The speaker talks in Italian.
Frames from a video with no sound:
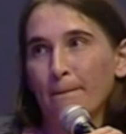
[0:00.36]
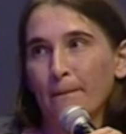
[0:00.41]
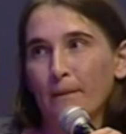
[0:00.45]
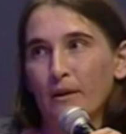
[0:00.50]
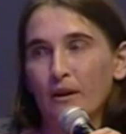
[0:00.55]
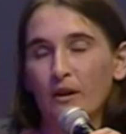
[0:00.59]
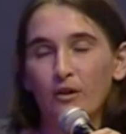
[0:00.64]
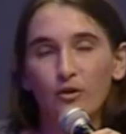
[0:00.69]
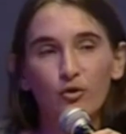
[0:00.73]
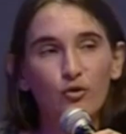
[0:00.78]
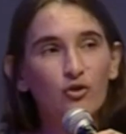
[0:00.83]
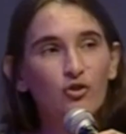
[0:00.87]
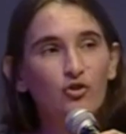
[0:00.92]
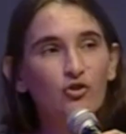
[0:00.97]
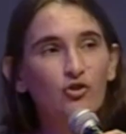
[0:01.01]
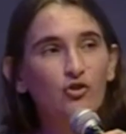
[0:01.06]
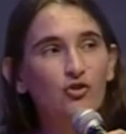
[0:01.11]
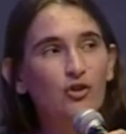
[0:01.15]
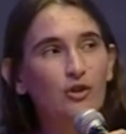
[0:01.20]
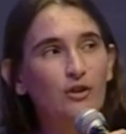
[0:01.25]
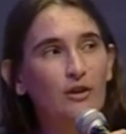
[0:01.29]
Il
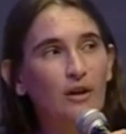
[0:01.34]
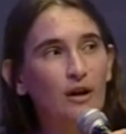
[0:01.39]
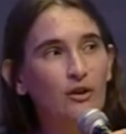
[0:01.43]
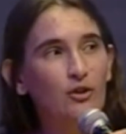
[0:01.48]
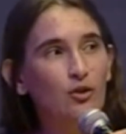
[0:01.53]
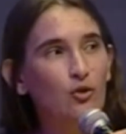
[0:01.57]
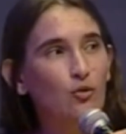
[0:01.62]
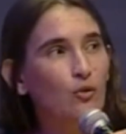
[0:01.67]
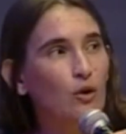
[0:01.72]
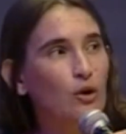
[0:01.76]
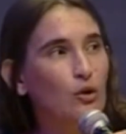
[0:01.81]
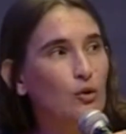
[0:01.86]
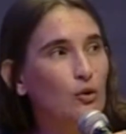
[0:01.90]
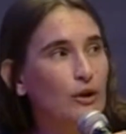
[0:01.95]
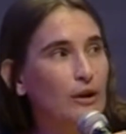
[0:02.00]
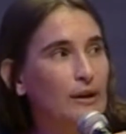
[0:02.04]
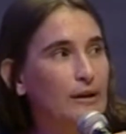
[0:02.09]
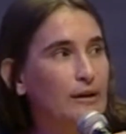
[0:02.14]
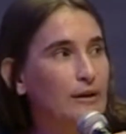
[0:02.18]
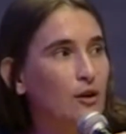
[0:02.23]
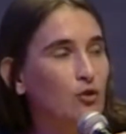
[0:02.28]
12 gennaio quello
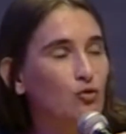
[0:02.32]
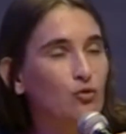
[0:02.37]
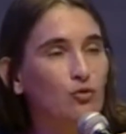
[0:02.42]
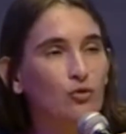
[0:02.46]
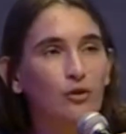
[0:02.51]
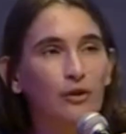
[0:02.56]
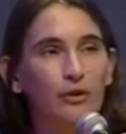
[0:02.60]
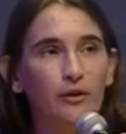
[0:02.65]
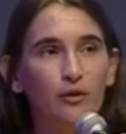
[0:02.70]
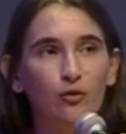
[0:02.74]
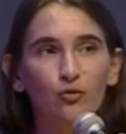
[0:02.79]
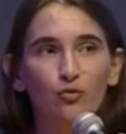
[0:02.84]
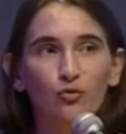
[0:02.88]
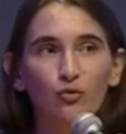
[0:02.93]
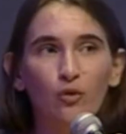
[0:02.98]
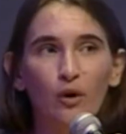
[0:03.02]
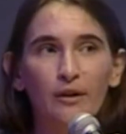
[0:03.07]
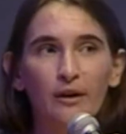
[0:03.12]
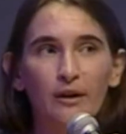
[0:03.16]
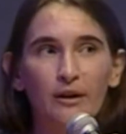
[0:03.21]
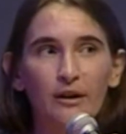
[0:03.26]
che è andato
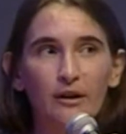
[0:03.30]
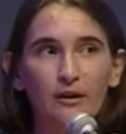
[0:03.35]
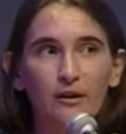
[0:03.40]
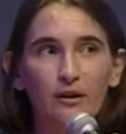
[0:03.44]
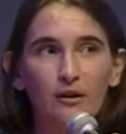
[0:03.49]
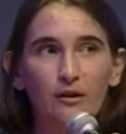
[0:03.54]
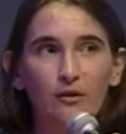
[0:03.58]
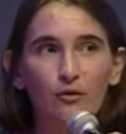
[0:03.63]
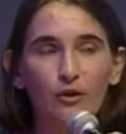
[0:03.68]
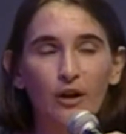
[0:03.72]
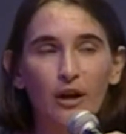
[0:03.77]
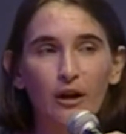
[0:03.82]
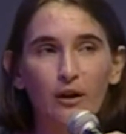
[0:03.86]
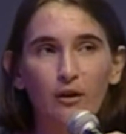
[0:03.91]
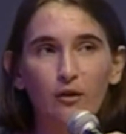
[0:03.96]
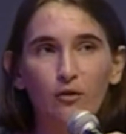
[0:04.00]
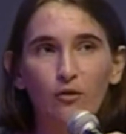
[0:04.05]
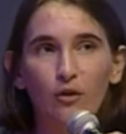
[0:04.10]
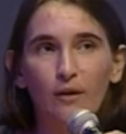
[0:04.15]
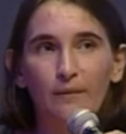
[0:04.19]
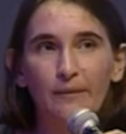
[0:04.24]
distrutto ad Haiti non è
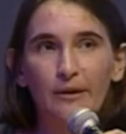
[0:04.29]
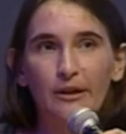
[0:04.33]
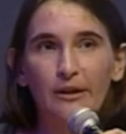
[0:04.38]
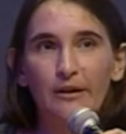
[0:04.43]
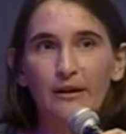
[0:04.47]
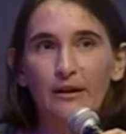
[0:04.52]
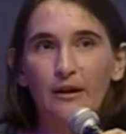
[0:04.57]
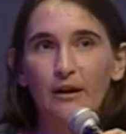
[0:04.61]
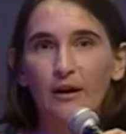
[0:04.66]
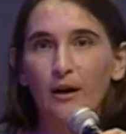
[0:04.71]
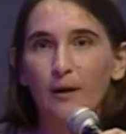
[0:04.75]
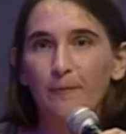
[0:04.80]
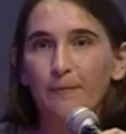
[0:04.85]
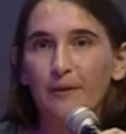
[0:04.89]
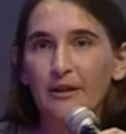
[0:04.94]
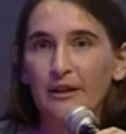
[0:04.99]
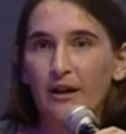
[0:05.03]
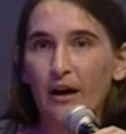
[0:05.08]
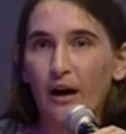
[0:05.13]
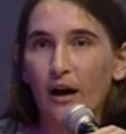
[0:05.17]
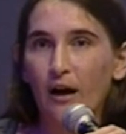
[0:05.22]
solamente la
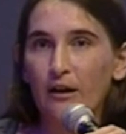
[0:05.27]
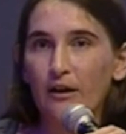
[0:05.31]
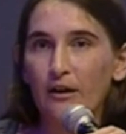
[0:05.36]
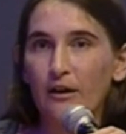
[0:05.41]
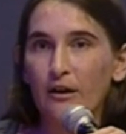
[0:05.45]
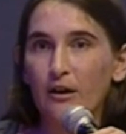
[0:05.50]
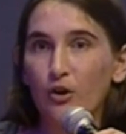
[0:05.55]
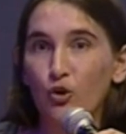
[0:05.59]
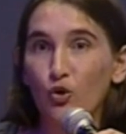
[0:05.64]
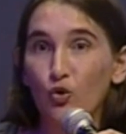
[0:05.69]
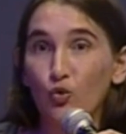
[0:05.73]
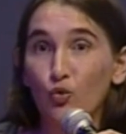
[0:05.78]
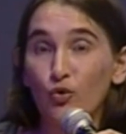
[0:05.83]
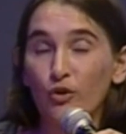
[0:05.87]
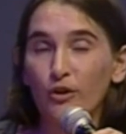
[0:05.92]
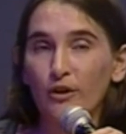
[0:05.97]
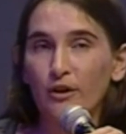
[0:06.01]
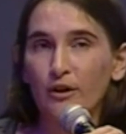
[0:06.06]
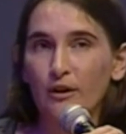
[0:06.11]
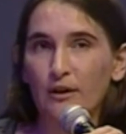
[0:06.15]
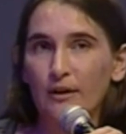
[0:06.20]
capitale,
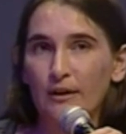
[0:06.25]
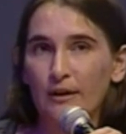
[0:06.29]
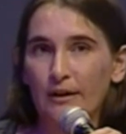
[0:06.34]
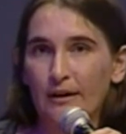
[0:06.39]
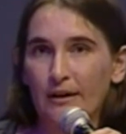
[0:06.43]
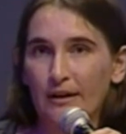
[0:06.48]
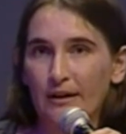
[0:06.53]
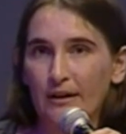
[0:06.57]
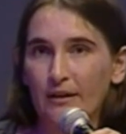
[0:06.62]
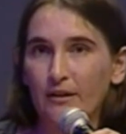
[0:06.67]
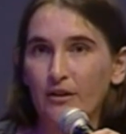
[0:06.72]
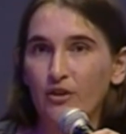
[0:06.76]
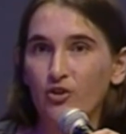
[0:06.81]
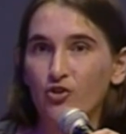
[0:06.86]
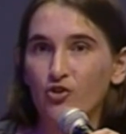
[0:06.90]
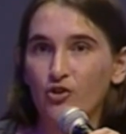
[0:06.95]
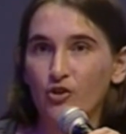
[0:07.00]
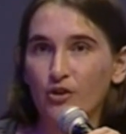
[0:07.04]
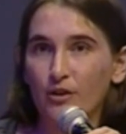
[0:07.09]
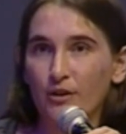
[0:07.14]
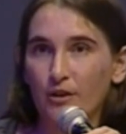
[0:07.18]
l'unica grande
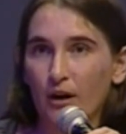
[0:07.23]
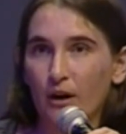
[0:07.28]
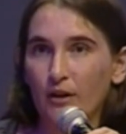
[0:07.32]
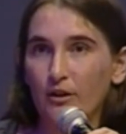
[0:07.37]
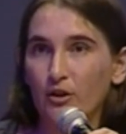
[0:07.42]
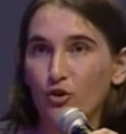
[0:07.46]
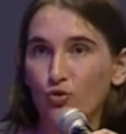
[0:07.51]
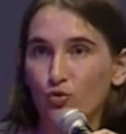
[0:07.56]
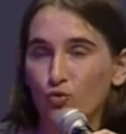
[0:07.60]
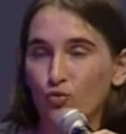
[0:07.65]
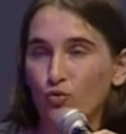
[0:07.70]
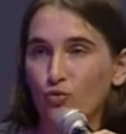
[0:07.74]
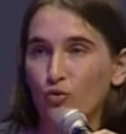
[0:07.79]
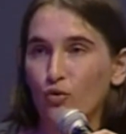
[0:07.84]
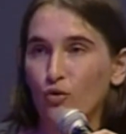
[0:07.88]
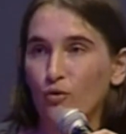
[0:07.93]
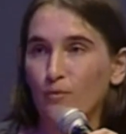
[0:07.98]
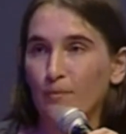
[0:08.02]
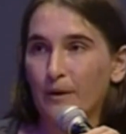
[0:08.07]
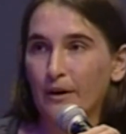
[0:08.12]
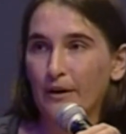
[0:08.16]
città di tutto
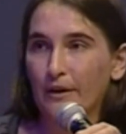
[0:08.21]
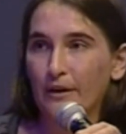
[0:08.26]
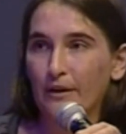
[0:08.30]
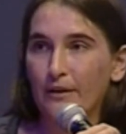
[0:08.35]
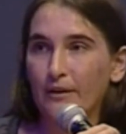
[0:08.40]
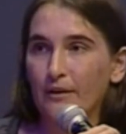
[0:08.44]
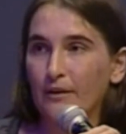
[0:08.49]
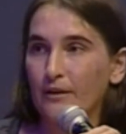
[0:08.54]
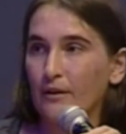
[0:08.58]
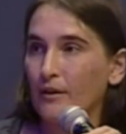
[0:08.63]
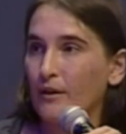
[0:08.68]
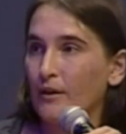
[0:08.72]
il paese,